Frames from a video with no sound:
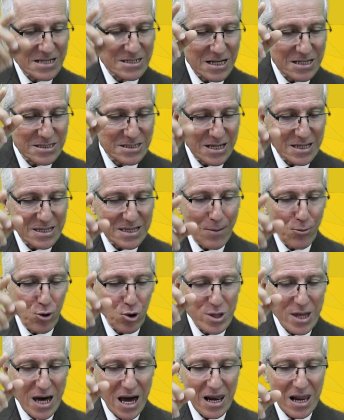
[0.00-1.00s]

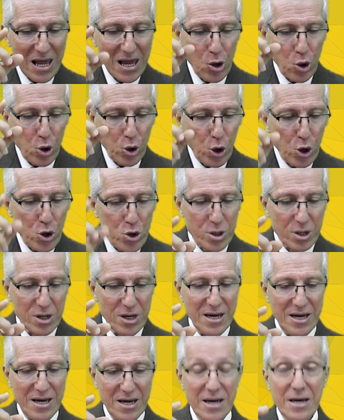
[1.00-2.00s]
necesitamos darle el honor
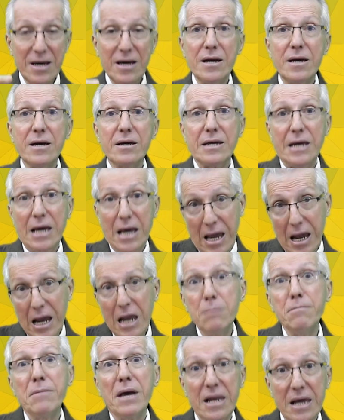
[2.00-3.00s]
que
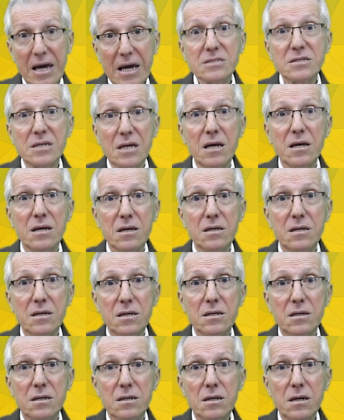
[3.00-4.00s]
Él merece.
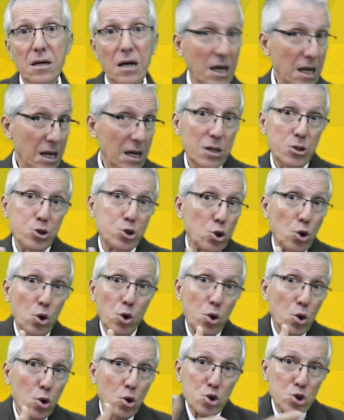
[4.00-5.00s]
Él
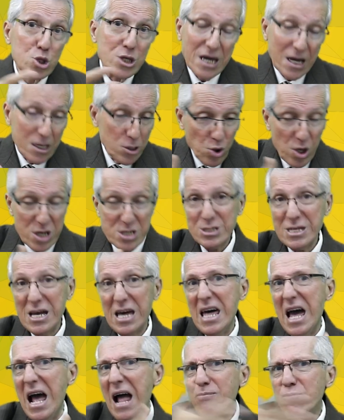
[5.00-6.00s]
todos los días nos
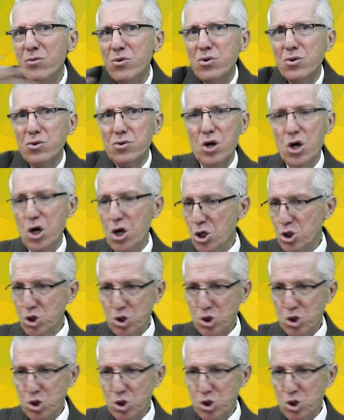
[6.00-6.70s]
está dando